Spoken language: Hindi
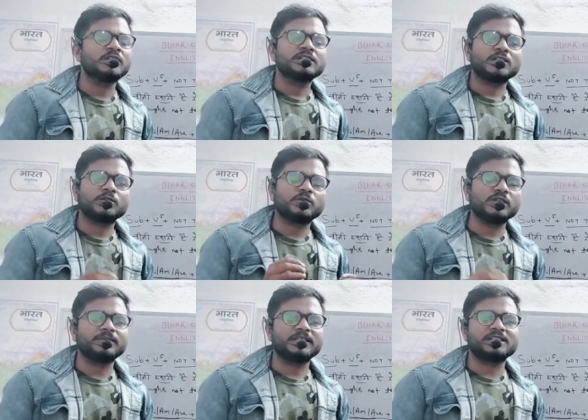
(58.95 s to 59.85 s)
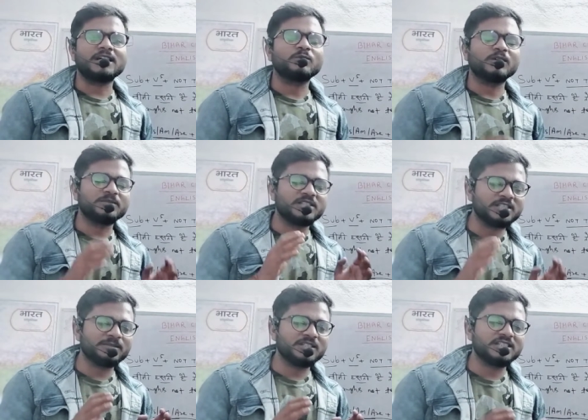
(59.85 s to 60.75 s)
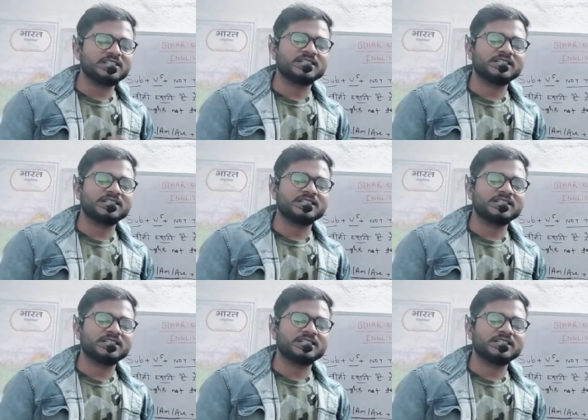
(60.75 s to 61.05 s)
चाहे वो कोई भी एग्ज़ाम हो आप जिस भी चीज़